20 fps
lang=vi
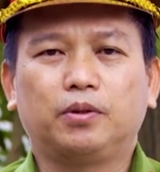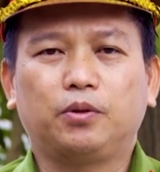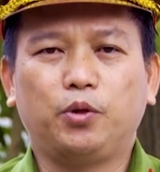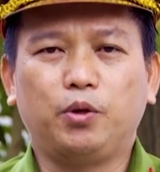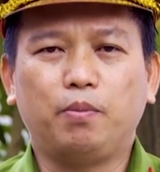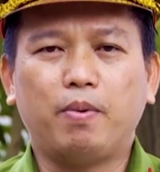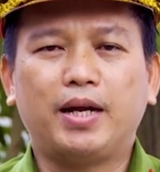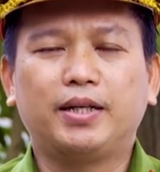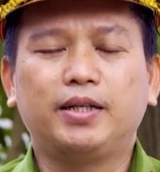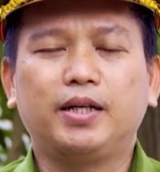
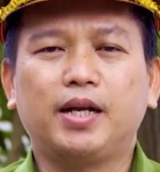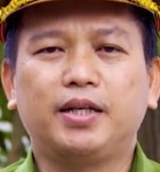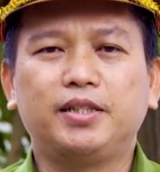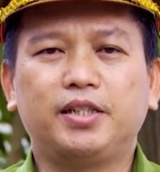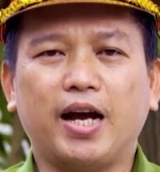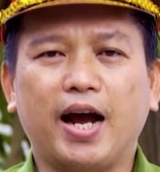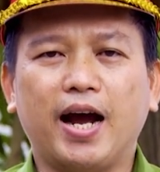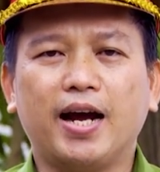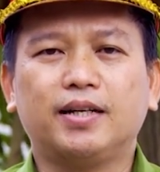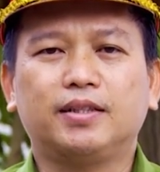Ủy ban Nhân dân
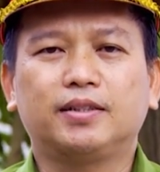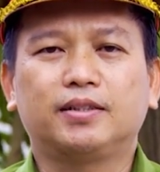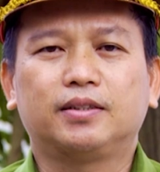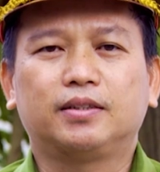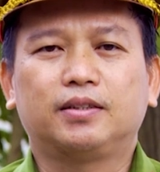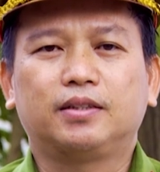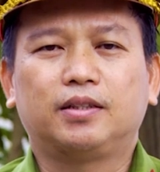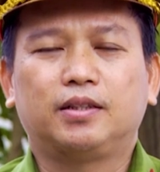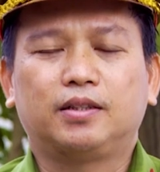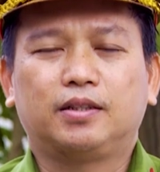xã
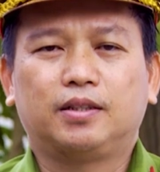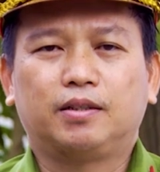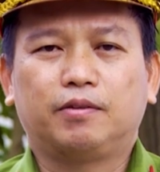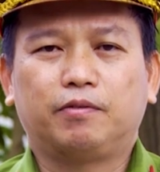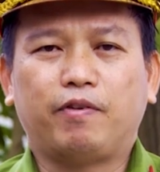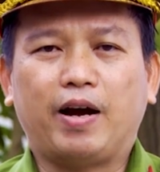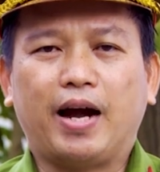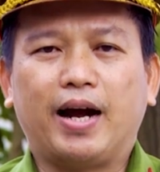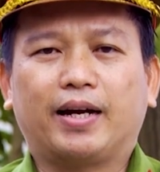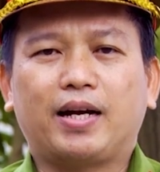
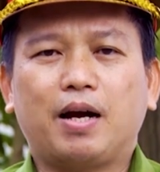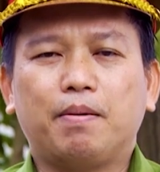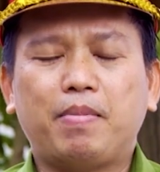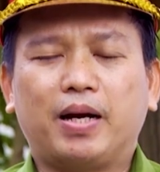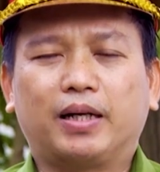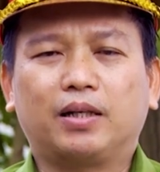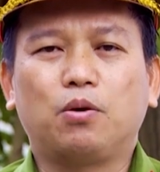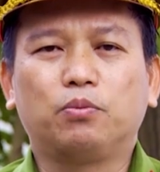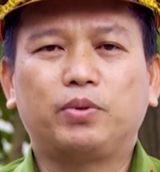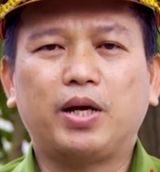và các
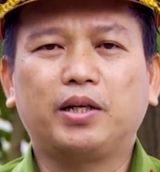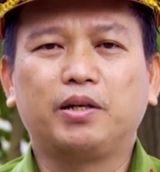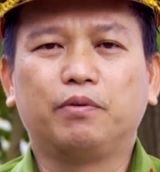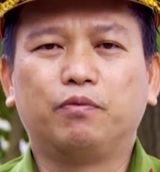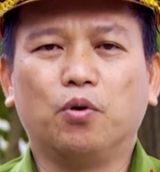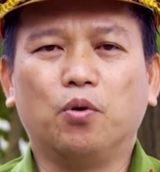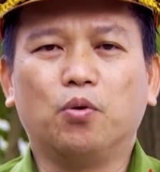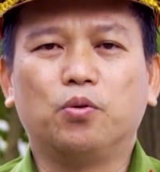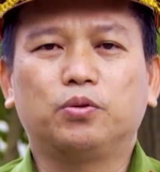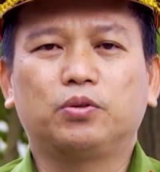mặt công tác nhiệm
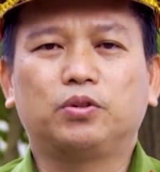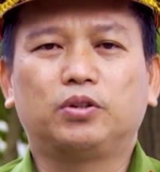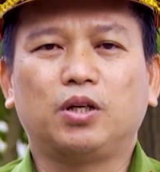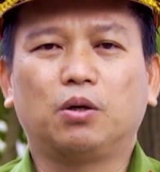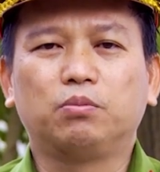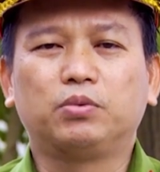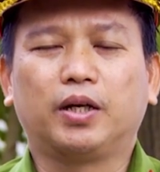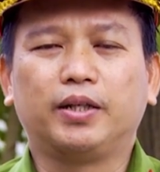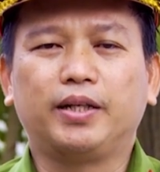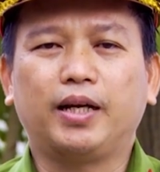vụ,
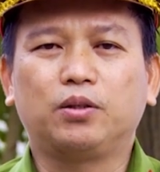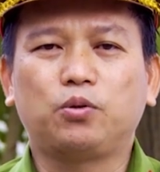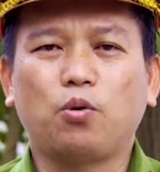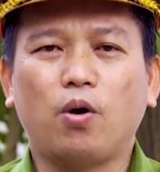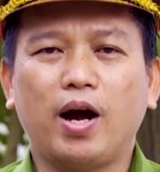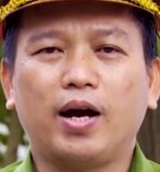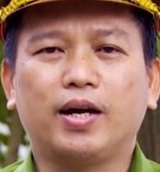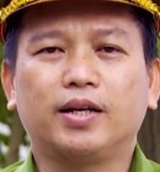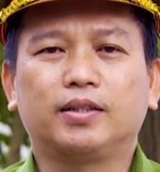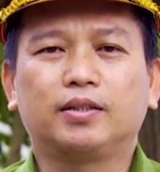trong thời gian
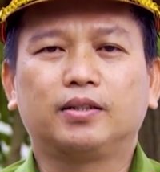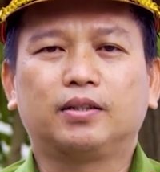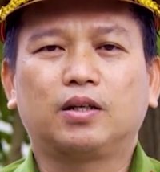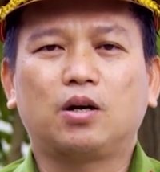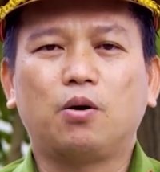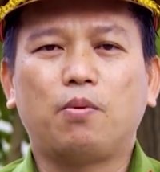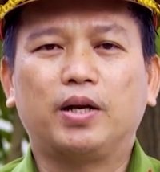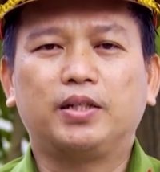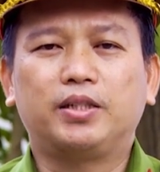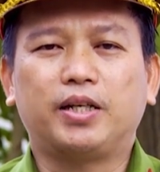qua,
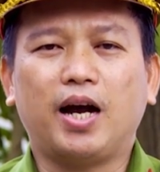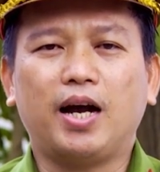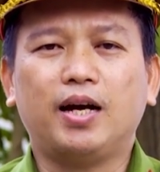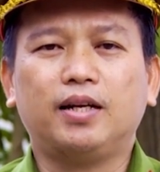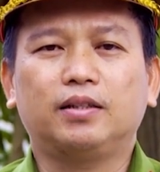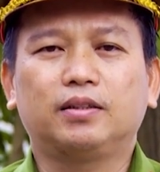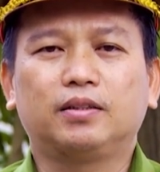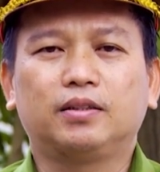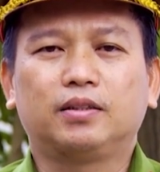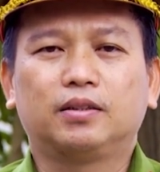Công an
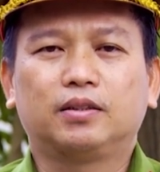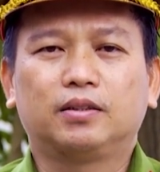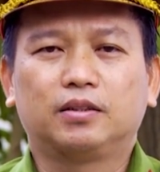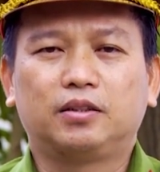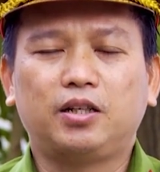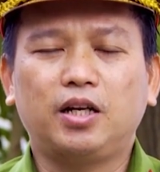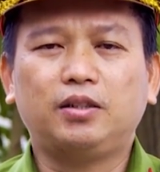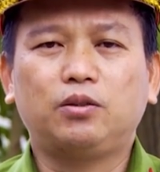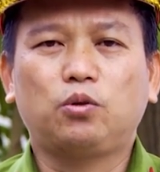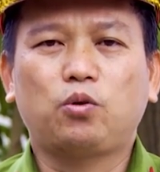xã
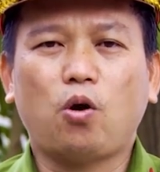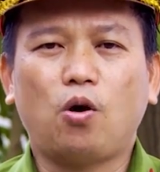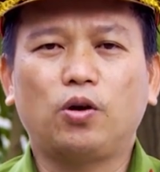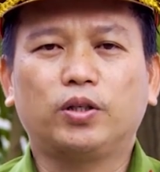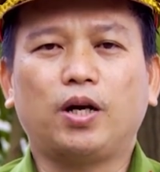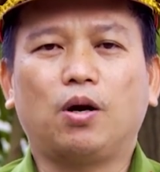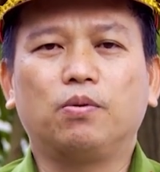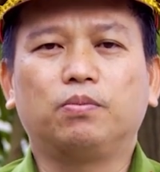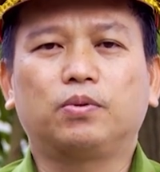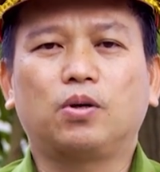rất coi
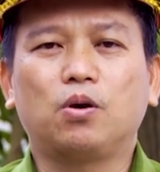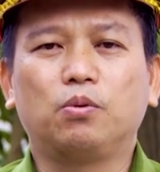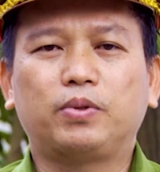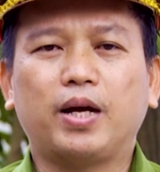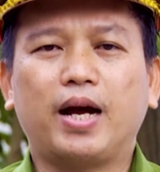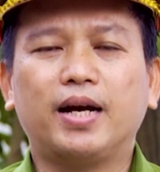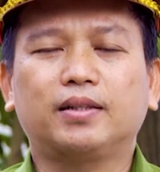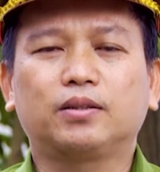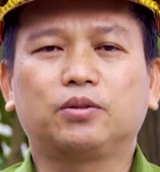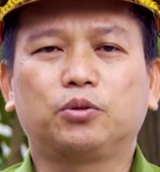trọng công
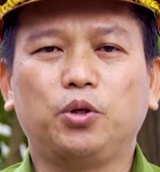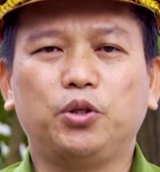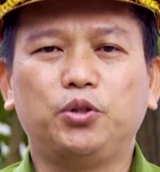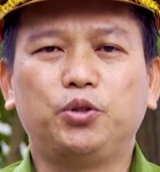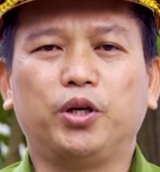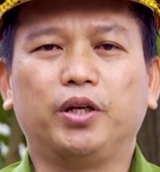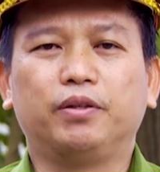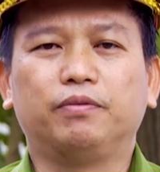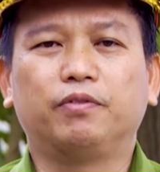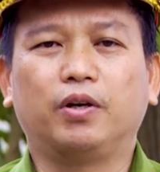tác tuyên
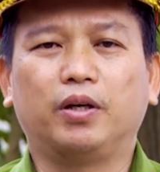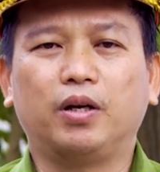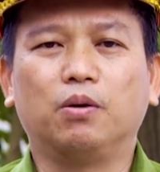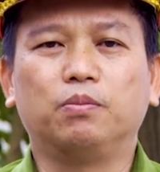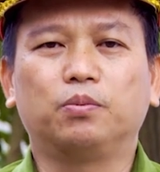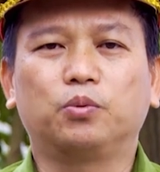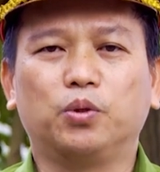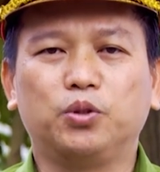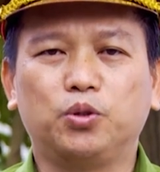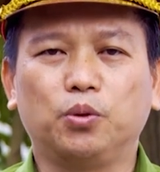truyền vận
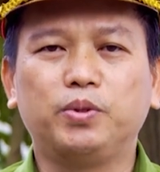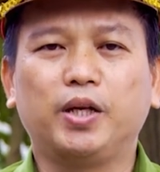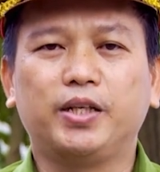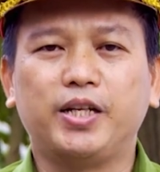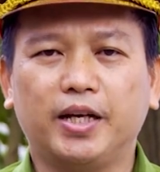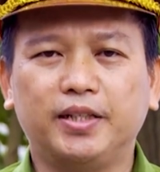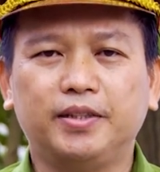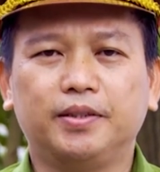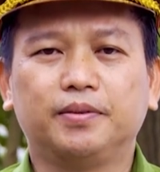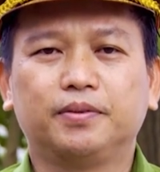động quần chúng nhân
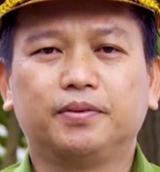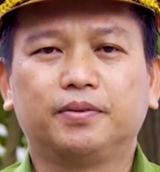dân.